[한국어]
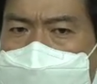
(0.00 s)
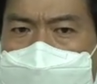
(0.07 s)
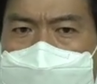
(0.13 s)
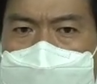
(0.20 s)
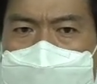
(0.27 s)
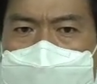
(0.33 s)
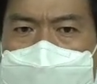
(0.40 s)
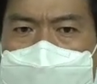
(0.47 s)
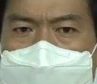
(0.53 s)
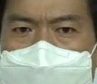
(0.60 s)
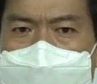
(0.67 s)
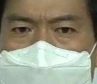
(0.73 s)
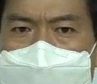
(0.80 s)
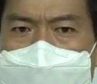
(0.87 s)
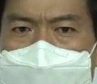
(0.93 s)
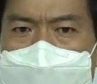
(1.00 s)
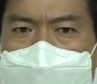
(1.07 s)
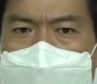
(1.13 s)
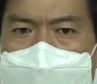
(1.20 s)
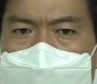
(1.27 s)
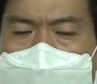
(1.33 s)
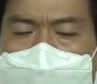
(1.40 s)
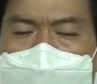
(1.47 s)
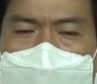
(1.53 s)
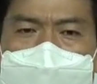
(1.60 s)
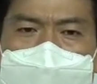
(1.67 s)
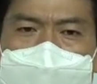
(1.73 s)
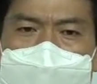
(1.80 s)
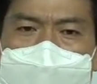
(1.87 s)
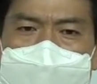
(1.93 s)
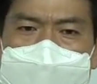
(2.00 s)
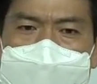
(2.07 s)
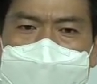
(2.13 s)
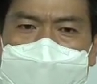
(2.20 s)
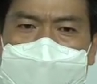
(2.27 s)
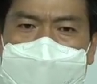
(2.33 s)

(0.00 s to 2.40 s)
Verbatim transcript: 때문에 하나님께서